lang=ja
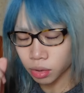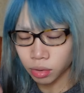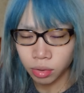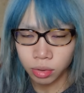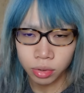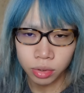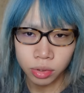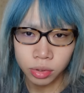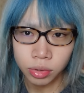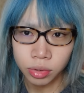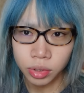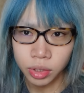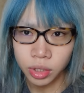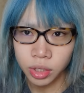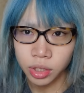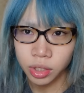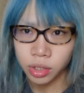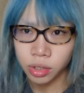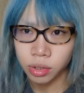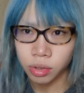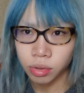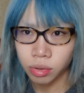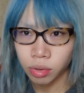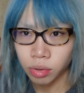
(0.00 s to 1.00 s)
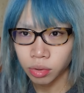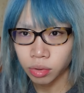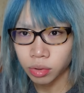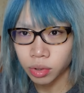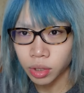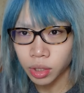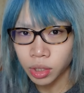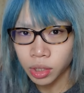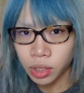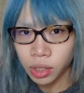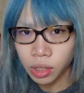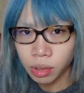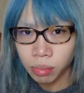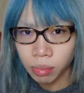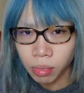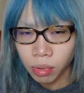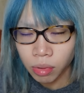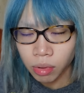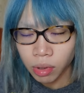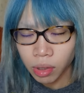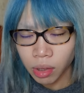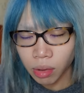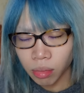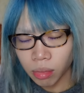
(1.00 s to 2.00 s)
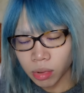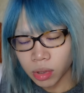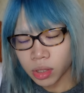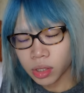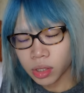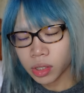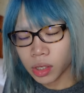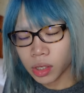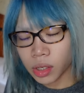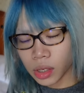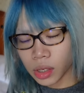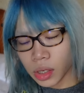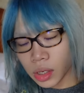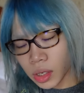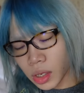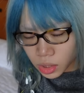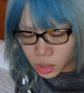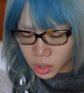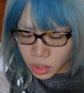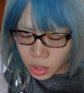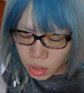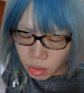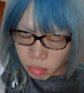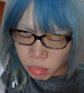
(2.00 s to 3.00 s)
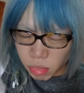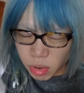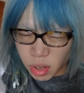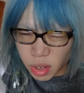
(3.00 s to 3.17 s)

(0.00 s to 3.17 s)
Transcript: ルの12時15分です。今起きました。眠